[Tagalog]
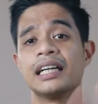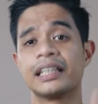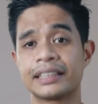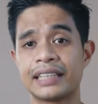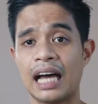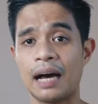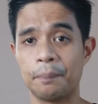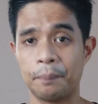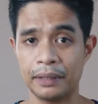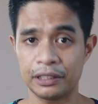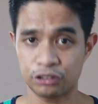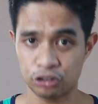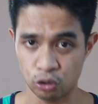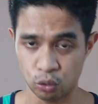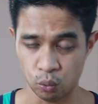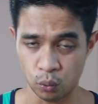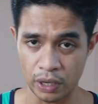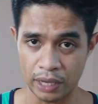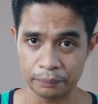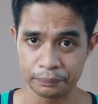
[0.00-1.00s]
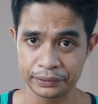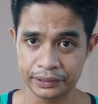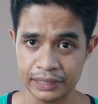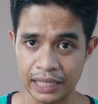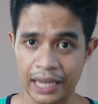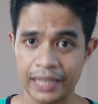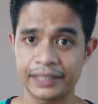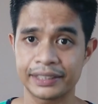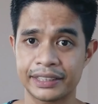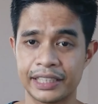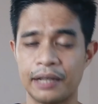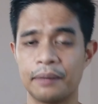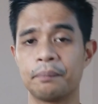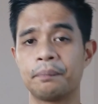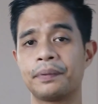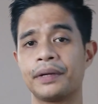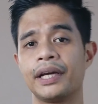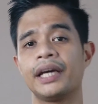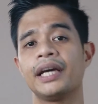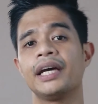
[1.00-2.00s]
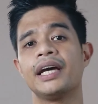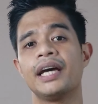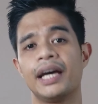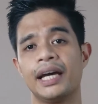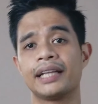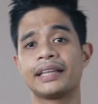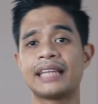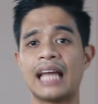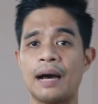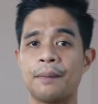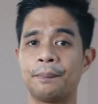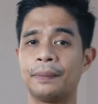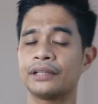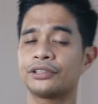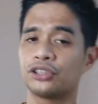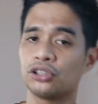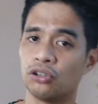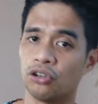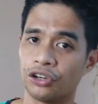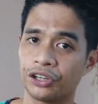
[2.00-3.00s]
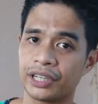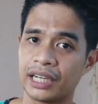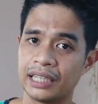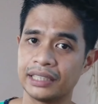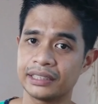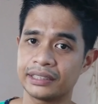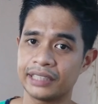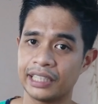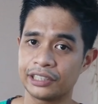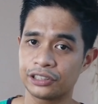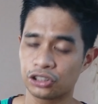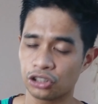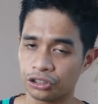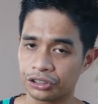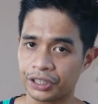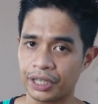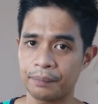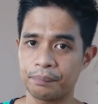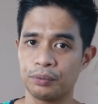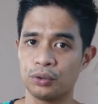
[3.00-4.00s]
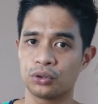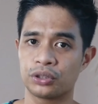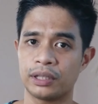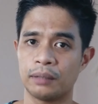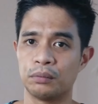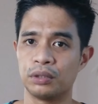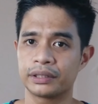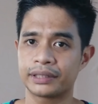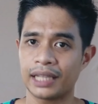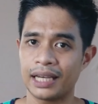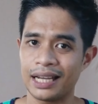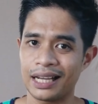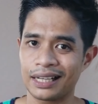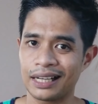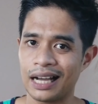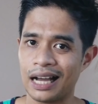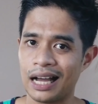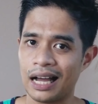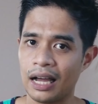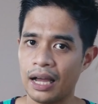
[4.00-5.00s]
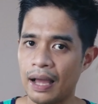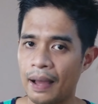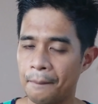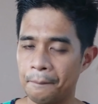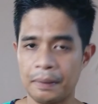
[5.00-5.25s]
Dapat yung website, syempre, and dapat yung organization, reputable talaga,